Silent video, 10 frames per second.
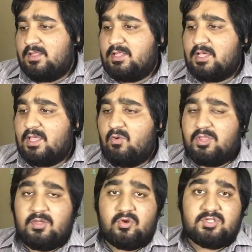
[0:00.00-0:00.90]
ताकि वो
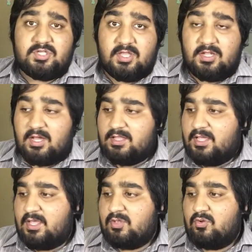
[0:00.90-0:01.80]
ऐसी कोई चीज़ ना
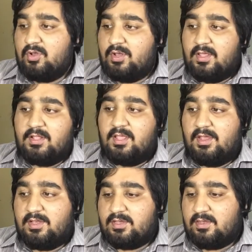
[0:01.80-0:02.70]
देखे जो उन्हें नहीं
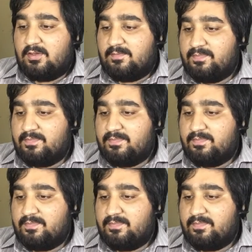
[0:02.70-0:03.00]
देखनी चाहिए